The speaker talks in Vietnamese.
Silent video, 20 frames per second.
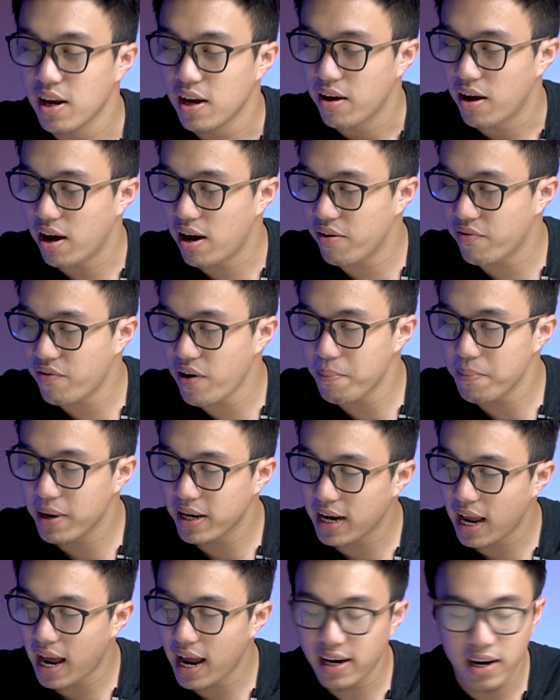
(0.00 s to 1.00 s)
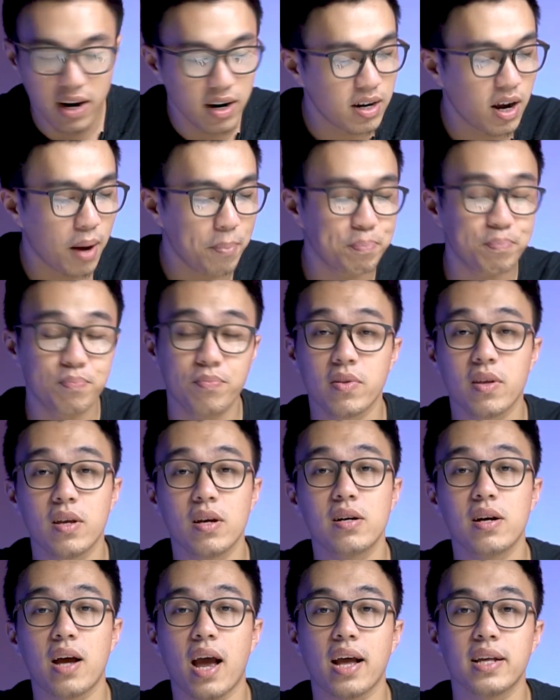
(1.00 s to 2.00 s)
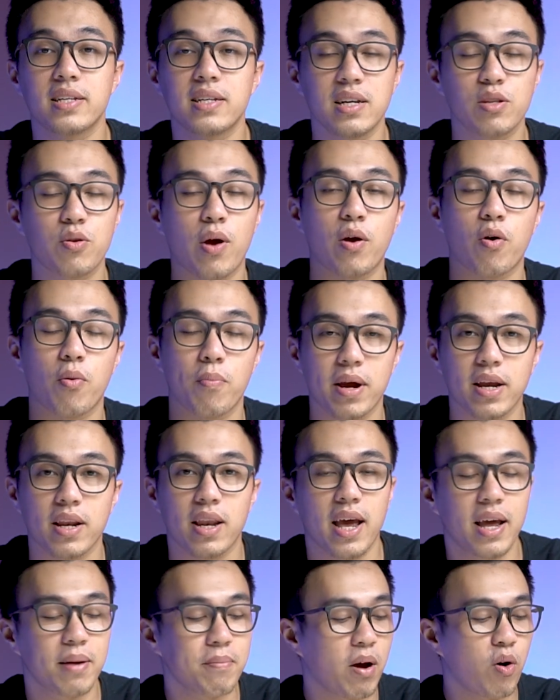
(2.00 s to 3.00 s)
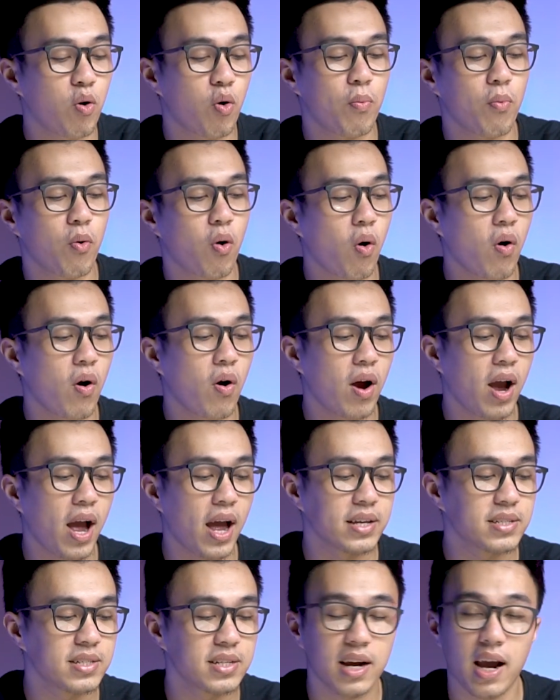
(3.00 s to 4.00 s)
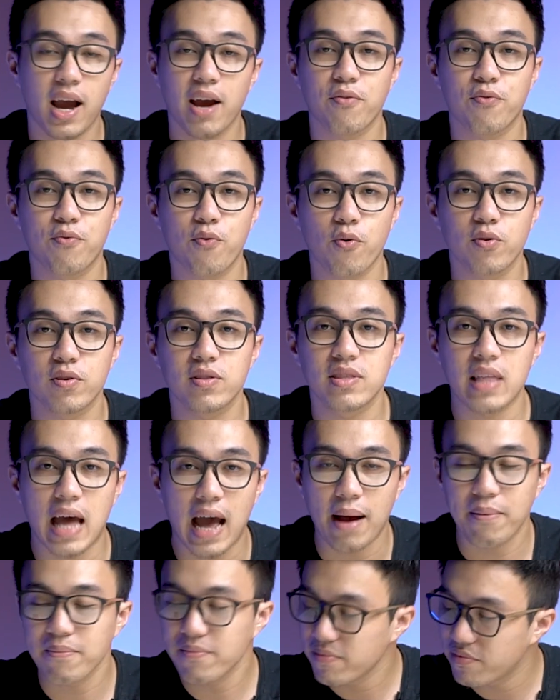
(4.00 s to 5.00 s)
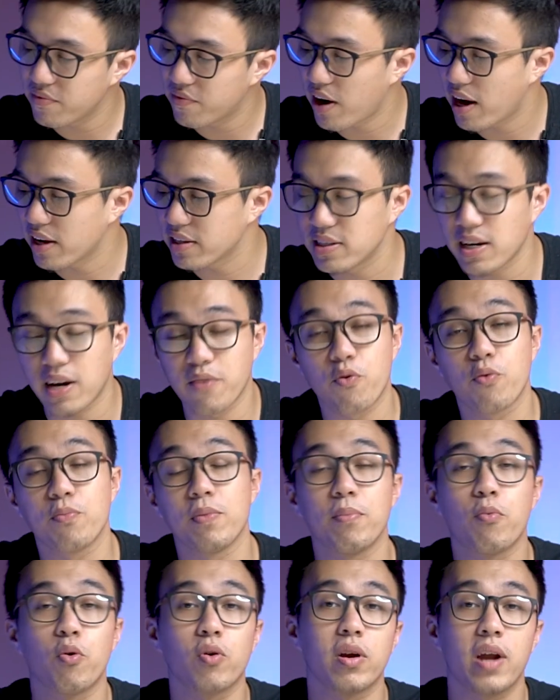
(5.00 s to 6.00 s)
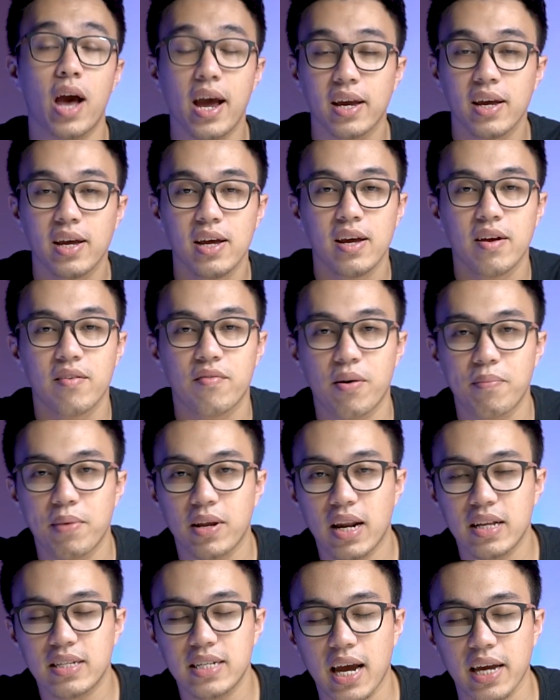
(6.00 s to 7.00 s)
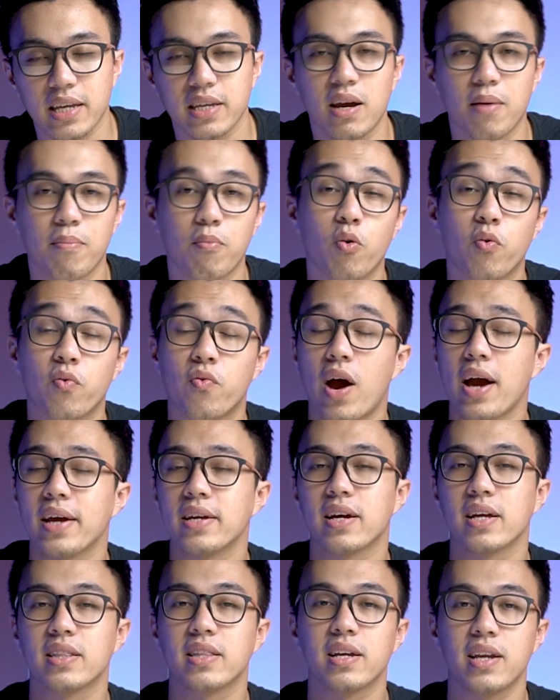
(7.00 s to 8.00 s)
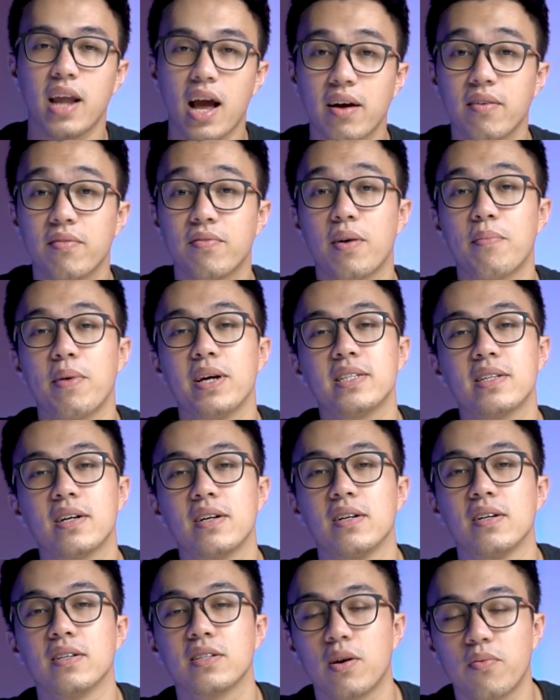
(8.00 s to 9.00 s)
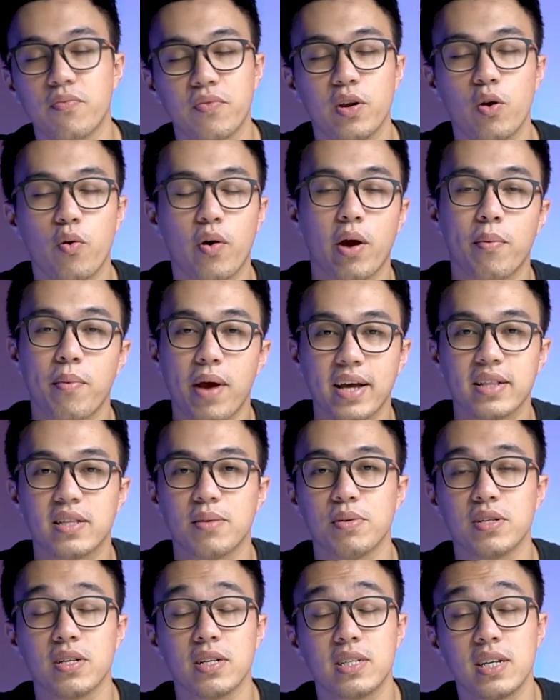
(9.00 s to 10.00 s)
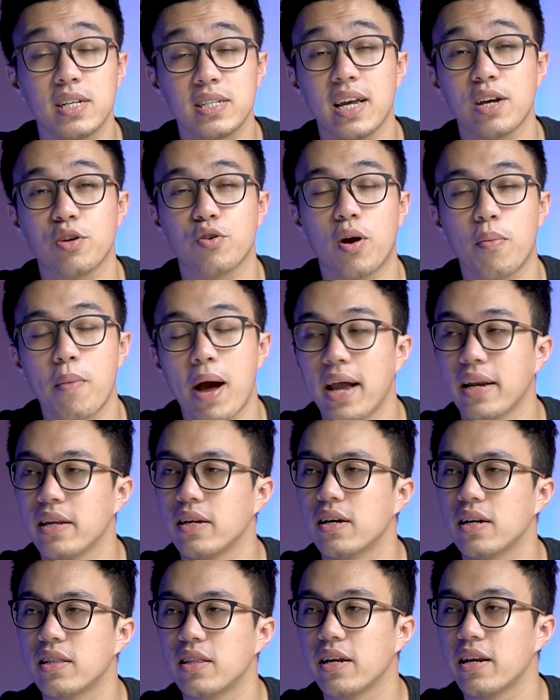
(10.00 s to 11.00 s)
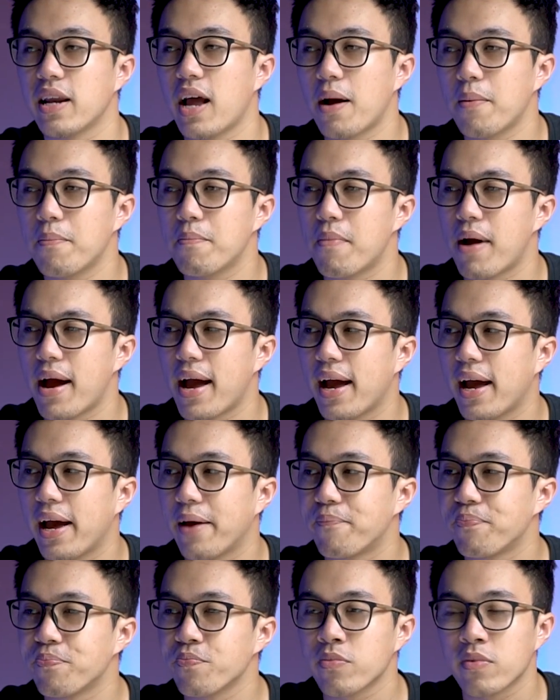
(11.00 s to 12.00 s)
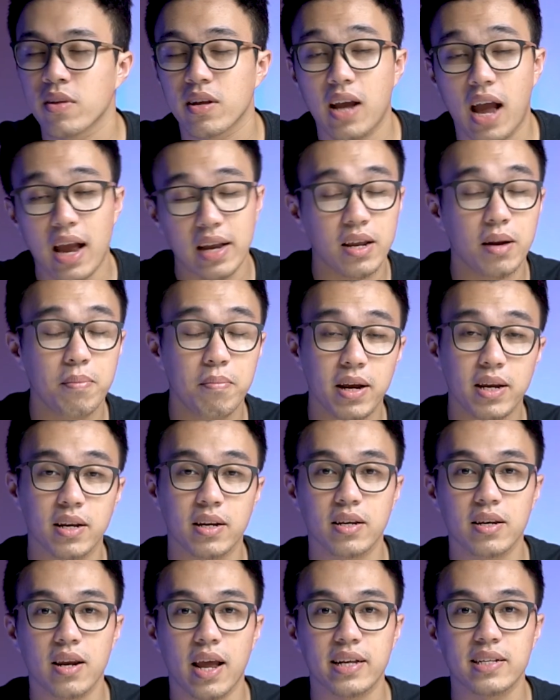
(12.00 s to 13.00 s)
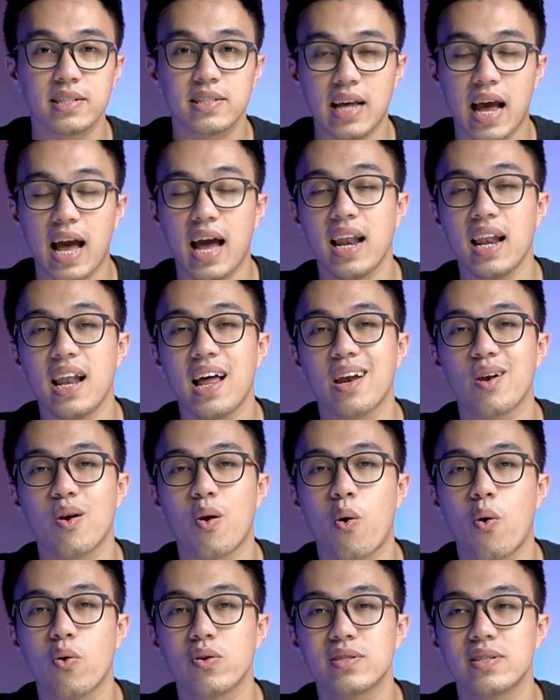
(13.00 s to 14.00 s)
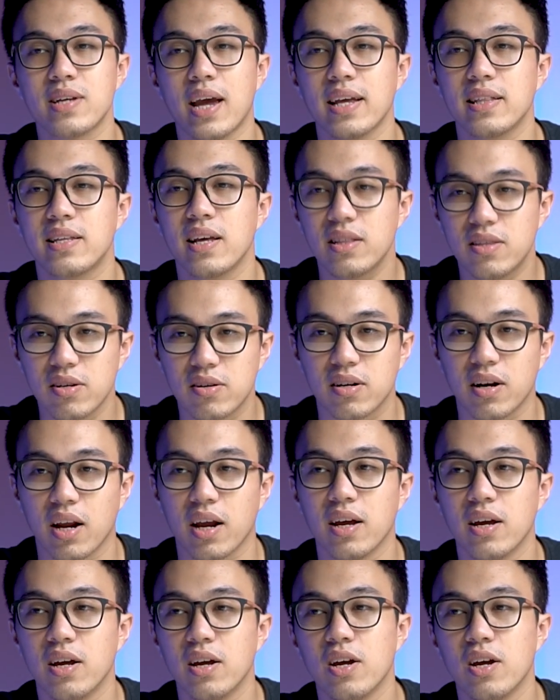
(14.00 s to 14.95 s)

à, và mình đã nâng cấp những cái chiếc điện thoại của mình lên bao gồm có cả chiếc iPhone 8 và chiếc iPhone 11 ở đây và mình đã trải nghiệm một vài những cái tính năng và bây giờ trong video ngày hôm nay thì mình sẽ chia sẻ cho các bạn những cái tính năng mà cá nhân mình đánh giá là nó sẽ thiết thực này